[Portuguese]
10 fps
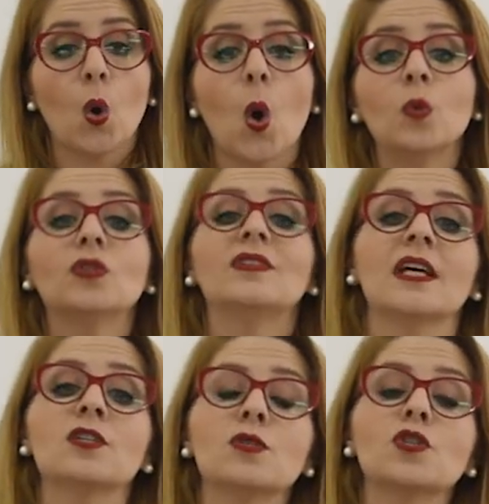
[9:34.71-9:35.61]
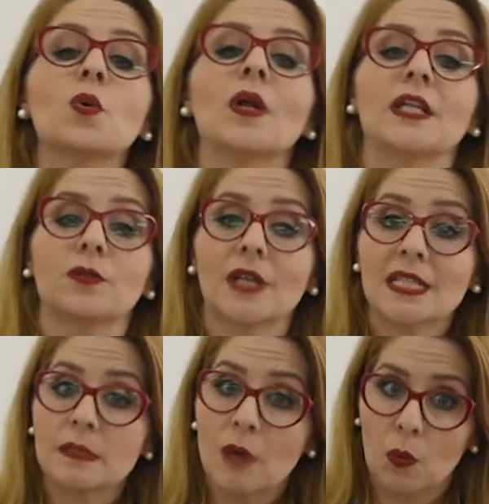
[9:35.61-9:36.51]
Com o texto escolhido
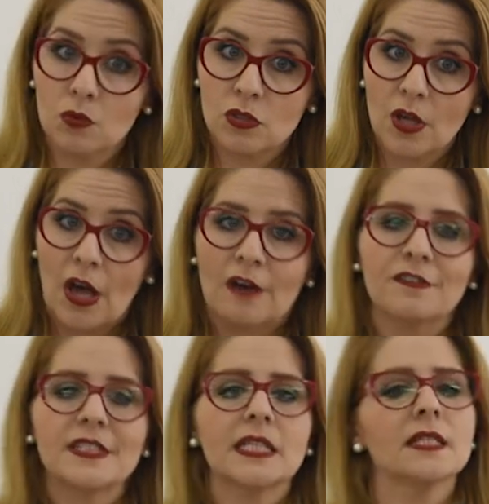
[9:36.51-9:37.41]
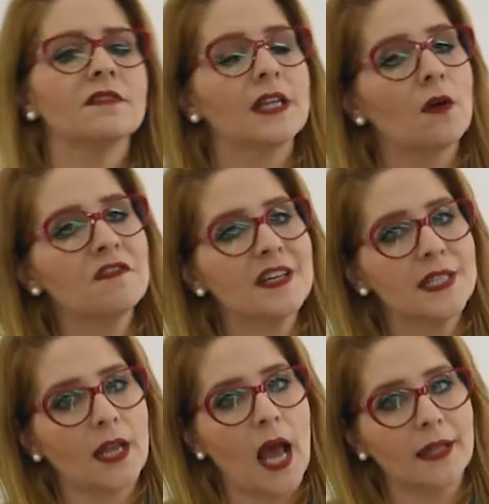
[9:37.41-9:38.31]
nas mãos, vocês deverão
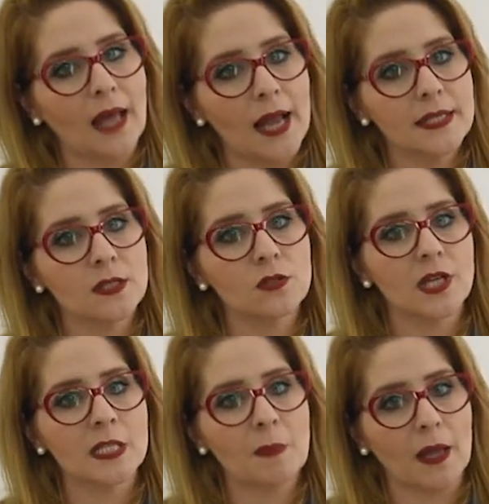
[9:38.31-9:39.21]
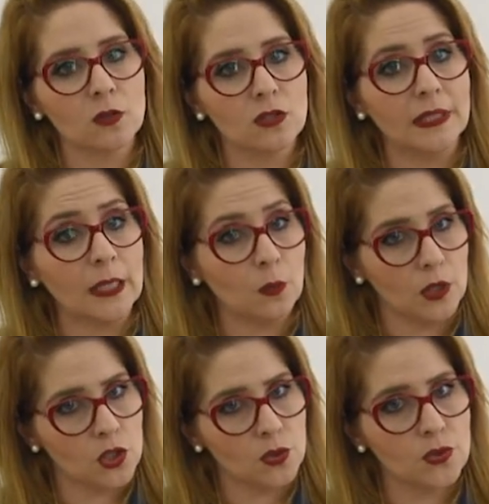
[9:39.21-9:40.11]
fazer a análise dos aspectos
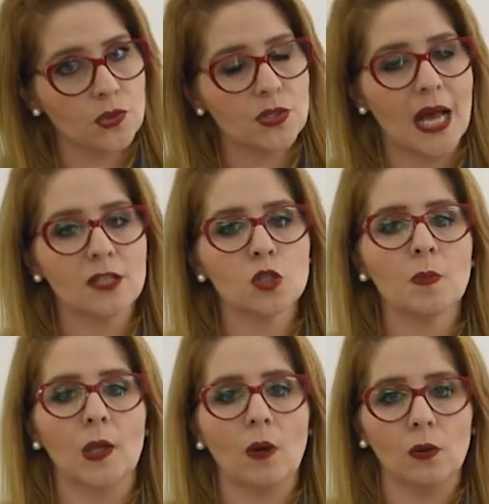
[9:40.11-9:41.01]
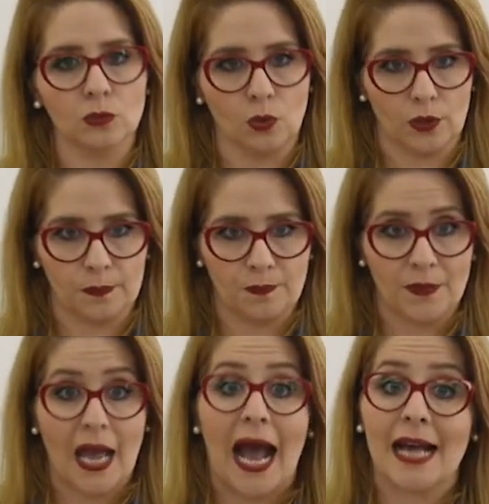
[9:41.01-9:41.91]
linguísticos usados pelo autor,
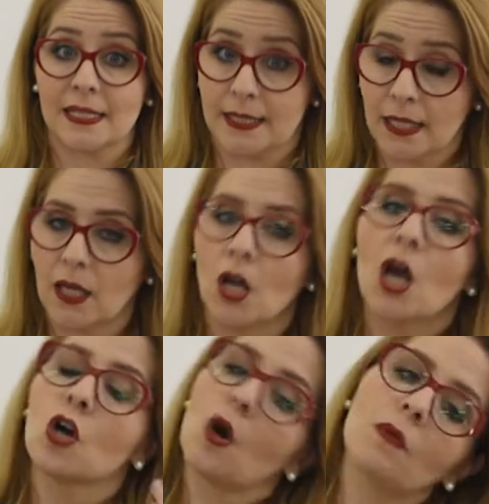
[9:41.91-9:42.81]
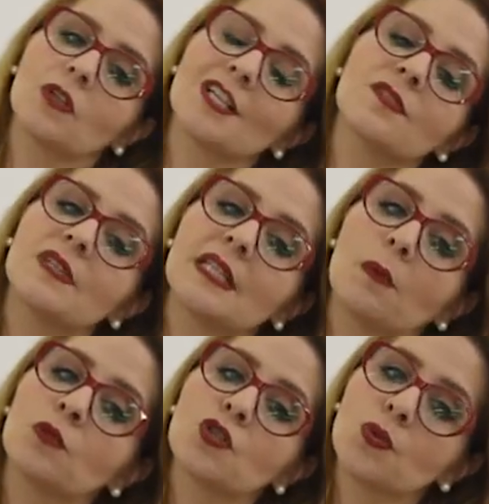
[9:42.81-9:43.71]
assim como nós
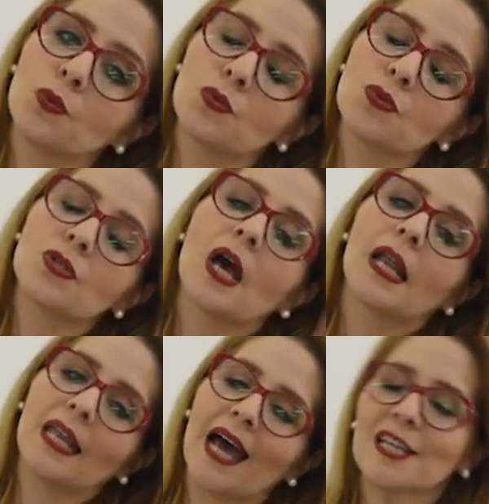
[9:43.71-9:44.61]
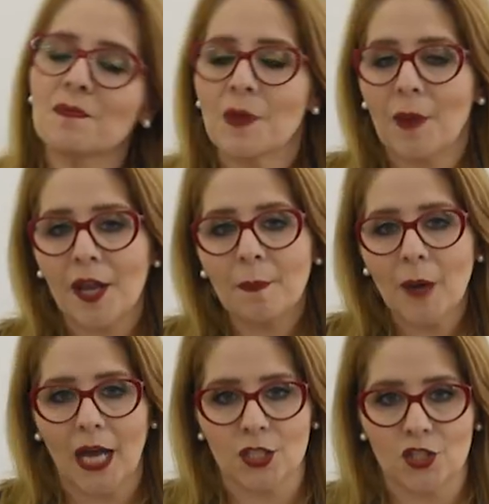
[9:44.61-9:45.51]
fizemos juntos lá na primeira
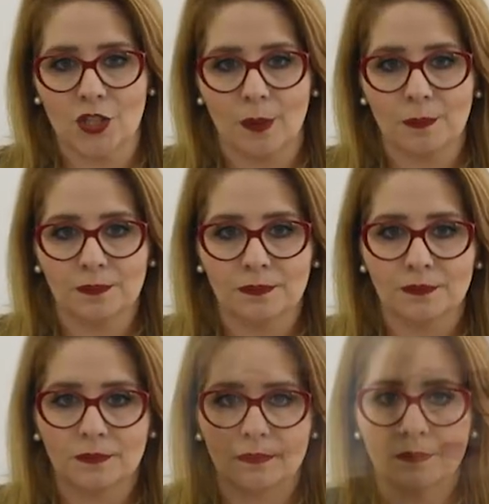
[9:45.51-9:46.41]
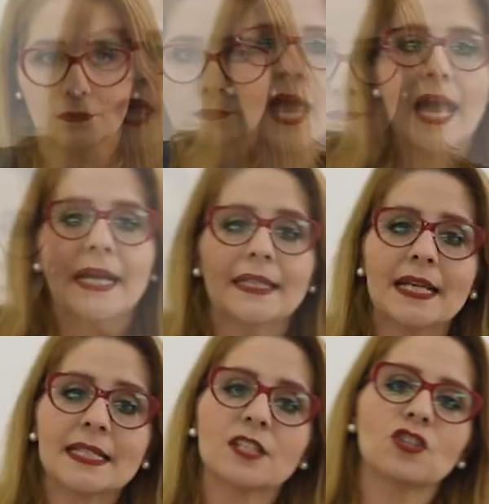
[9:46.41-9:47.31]
parte.
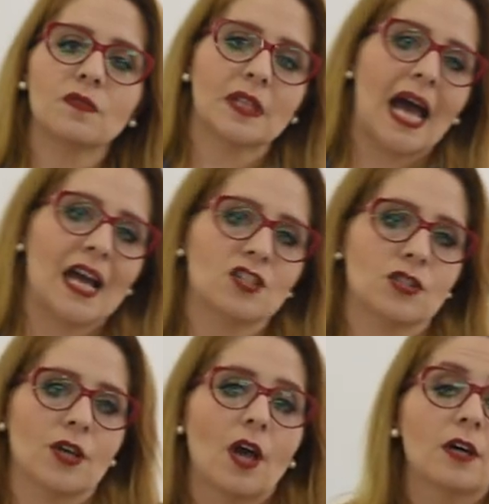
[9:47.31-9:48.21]
Nessa atividade,